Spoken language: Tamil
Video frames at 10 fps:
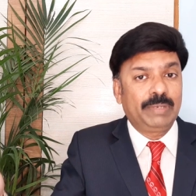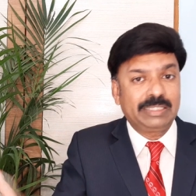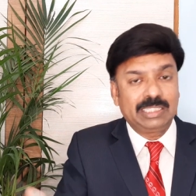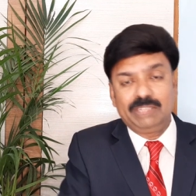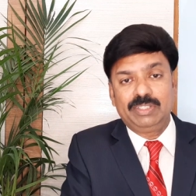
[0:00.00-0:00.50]

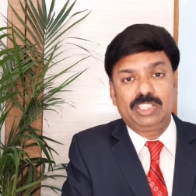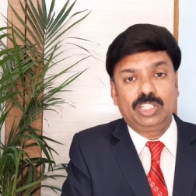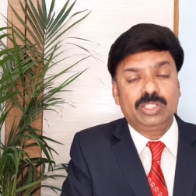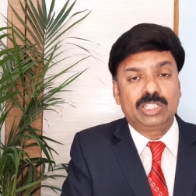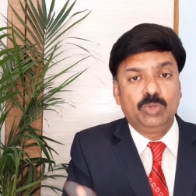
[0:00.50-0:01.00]
பார்த்தீங்கன்னாவே
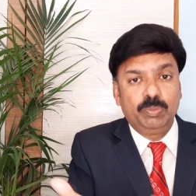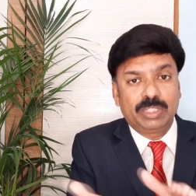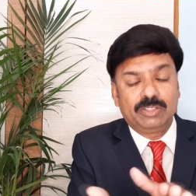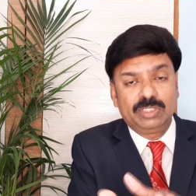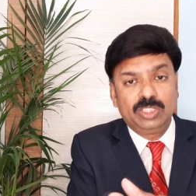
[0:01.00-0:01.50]
தெரியும் அதில்
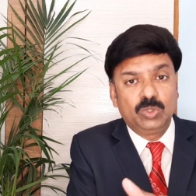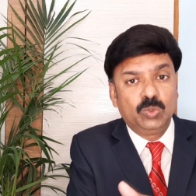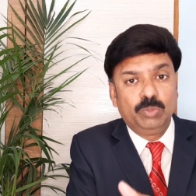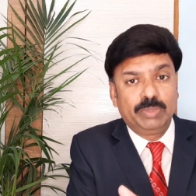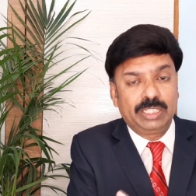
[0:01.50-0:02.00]
உள்பக்கம் வந்து
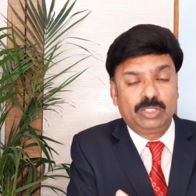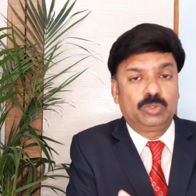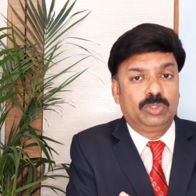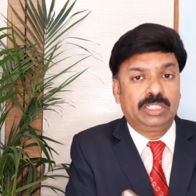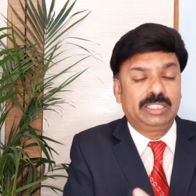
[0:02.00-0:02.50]
நூல் மாதிரி
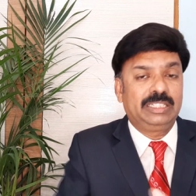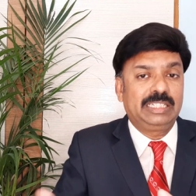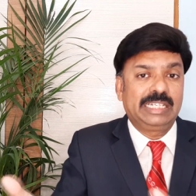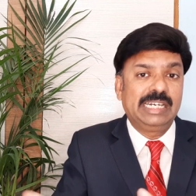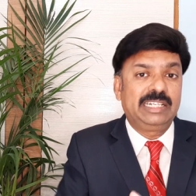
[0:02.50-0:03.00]
இருக்கும் அது
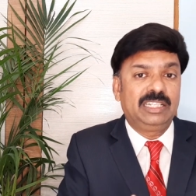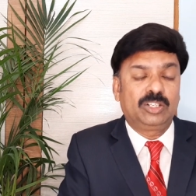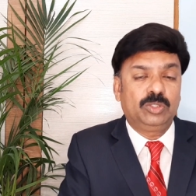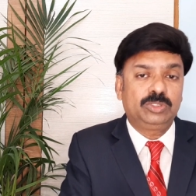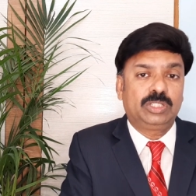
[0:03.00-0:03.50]
நீங்கள் கெட்டியாக
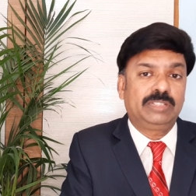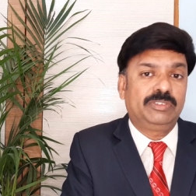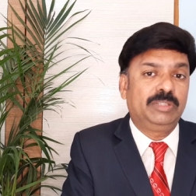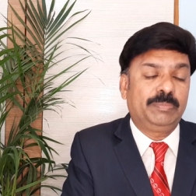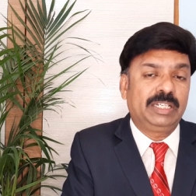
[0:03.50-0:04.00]
இருக்கும் ஸோ அதை
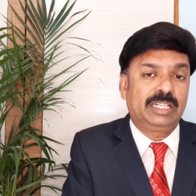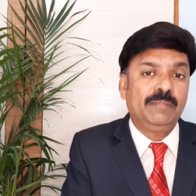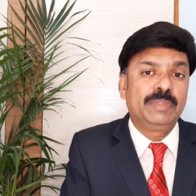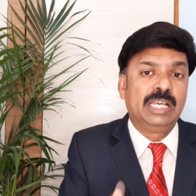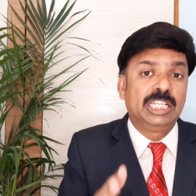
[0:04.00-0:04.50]
வந்து
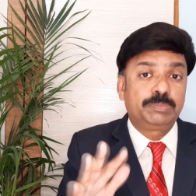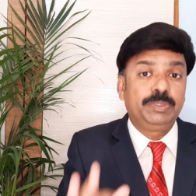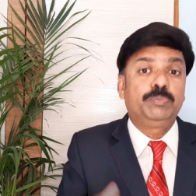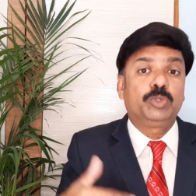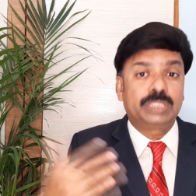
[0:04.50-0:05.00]
பண்ணிக்கலாம்
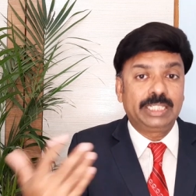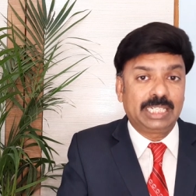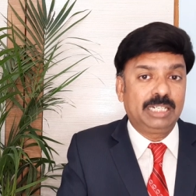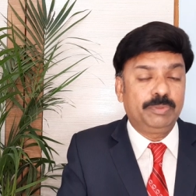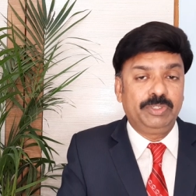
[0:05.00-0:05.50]
ஸ்பீட் போஸ்ட்டில்
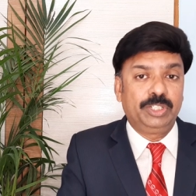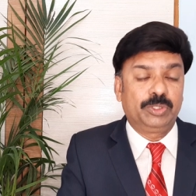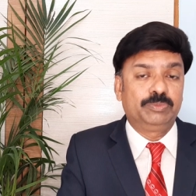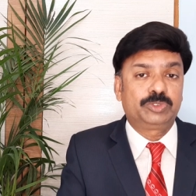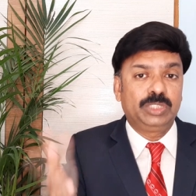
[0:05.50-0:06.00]
நீங்கள் அனுப்ப
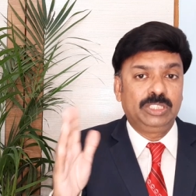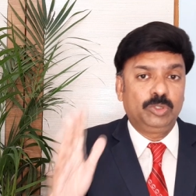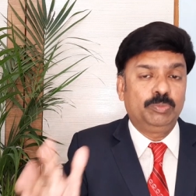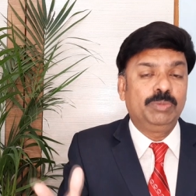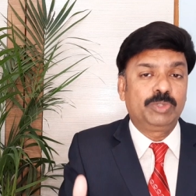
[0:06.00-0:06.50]
வேண்டியிருக்கும் ஸோ
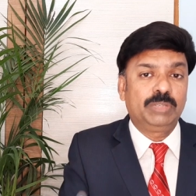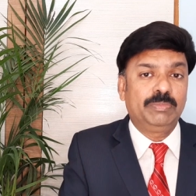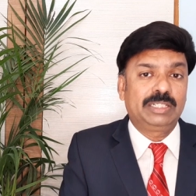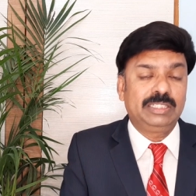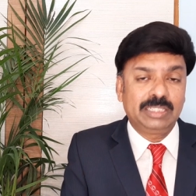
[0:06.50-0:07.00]
இது ரொம்ப
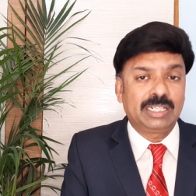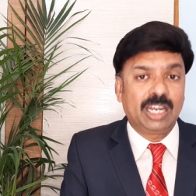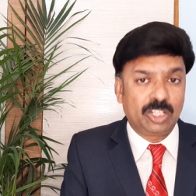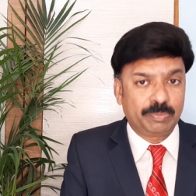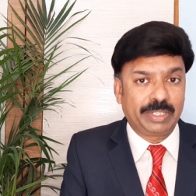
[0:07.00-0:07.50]
முக்கியமானது இது
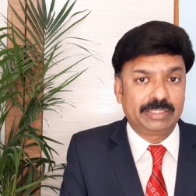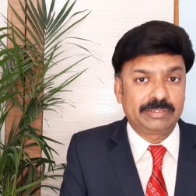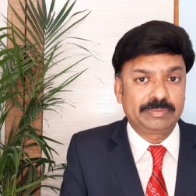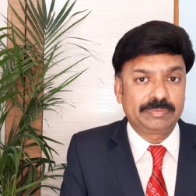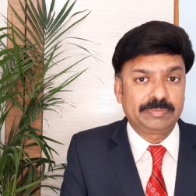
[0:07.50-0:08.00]
நாலாவது பாயிண்ட்
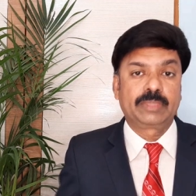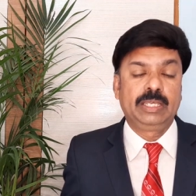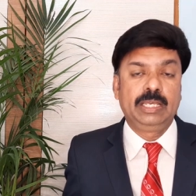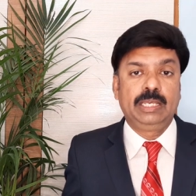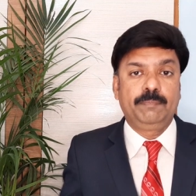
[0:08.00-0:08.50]

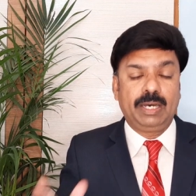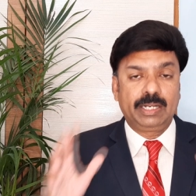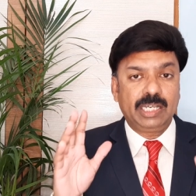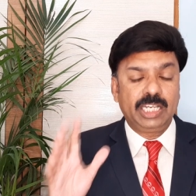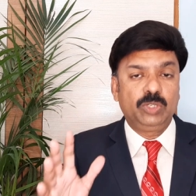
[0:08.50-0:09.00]
இப்போ
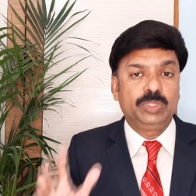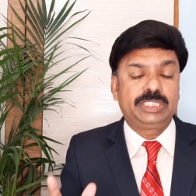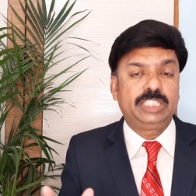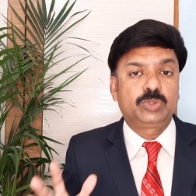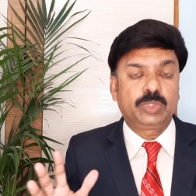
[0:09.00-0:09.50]
அண்ணா
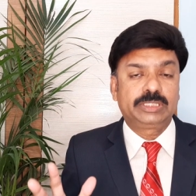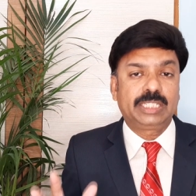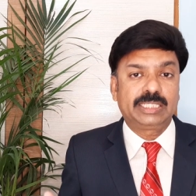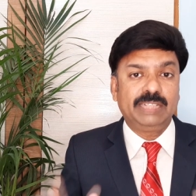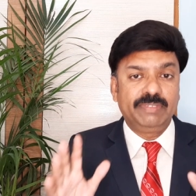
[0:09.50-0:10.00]
யூனிவர்சிட்டி
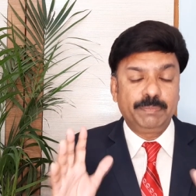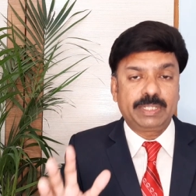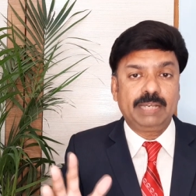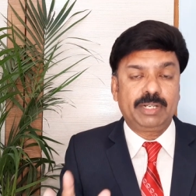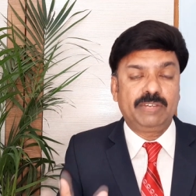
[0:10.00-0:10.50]
ஸ்டூடெண்ட்ஸாக இருந்தால் வெப்
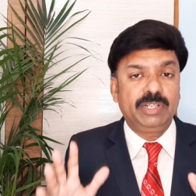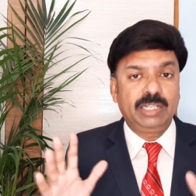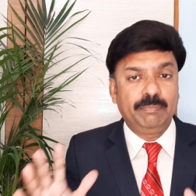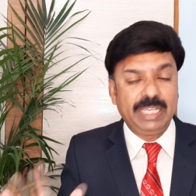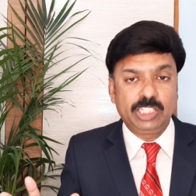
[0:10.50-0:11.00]
கேமராவும்
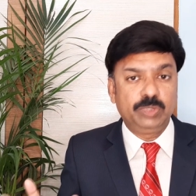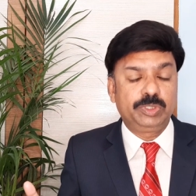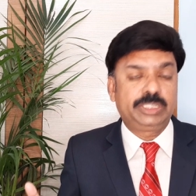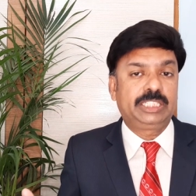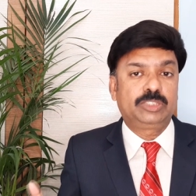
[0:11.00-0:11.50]
அந்த மைக்கும்
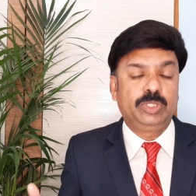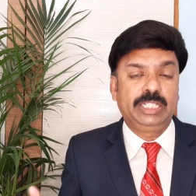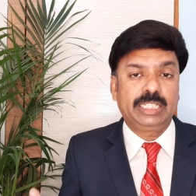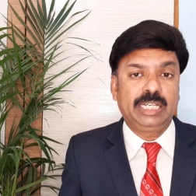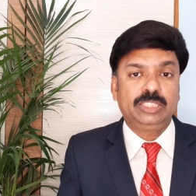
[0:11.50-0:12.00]
வச்சுருக்க
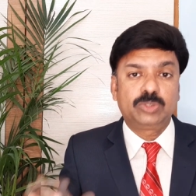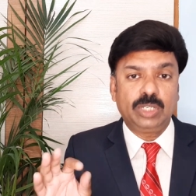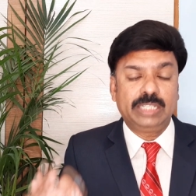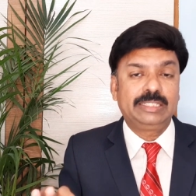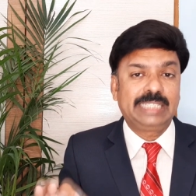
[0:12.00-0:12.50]
சொல்லியிருக்காங்க ஸோ
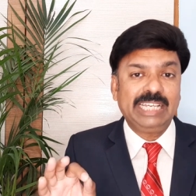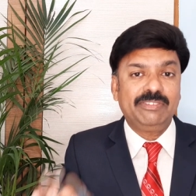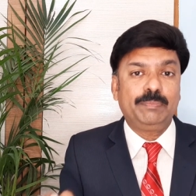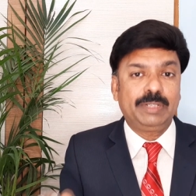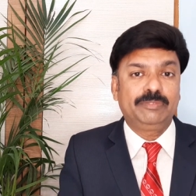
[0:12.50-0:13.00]
அது
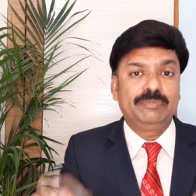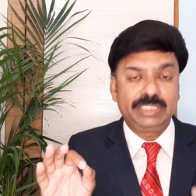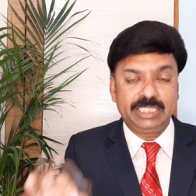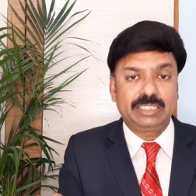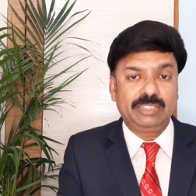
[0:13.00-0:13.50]
தேவைப்படும்
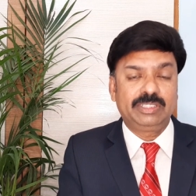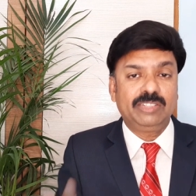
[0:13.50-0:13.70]
விஷயத்தில்